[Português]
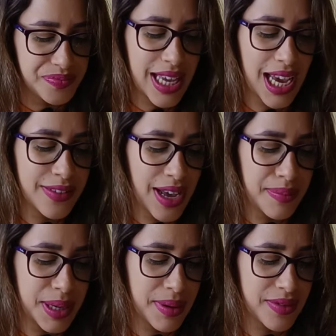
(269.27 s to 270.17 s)
e aí vai
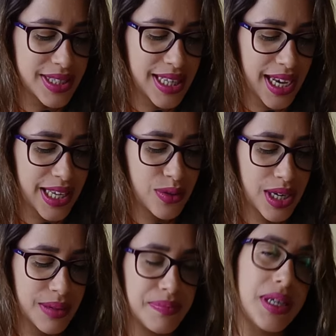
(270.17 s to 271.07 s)
abrir para você aqui o
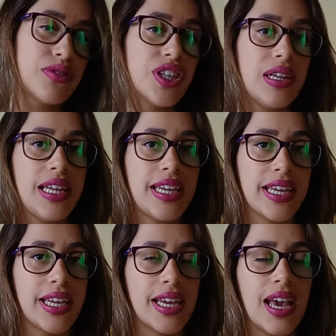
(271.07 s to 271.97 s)
campinho de
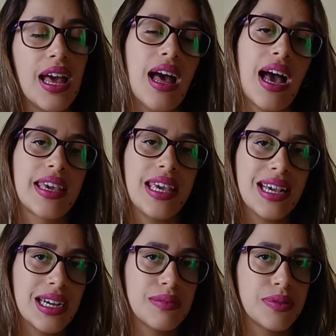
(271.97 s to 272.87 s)
link. Aqui
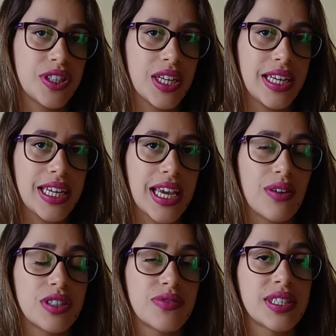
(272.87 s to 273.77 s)
em campo de link é
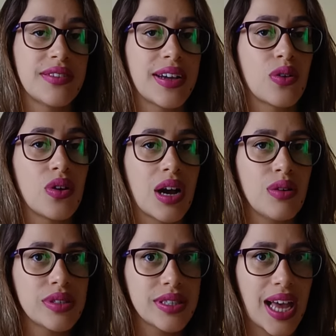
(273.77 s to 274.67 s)
onde você vai colocar
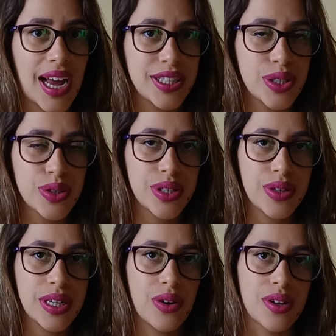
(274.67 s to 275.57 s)
o site do
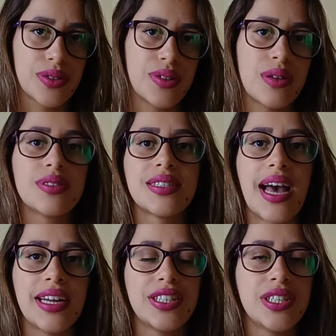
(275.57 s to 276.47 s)
seu negócio, né? O
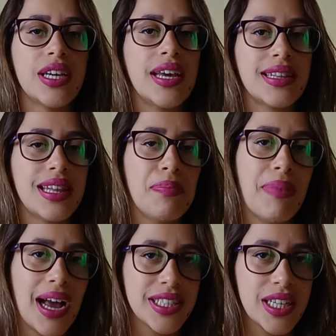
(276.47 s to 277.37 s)
site da
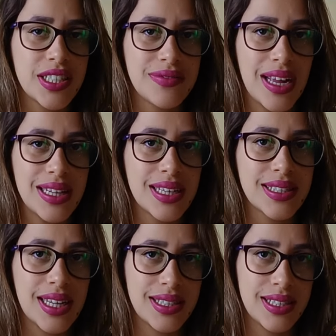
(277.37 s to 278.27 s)
página de
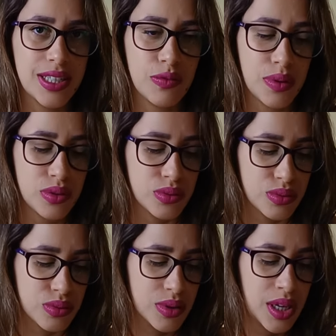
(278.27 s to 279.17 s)
vendas desse seu produto.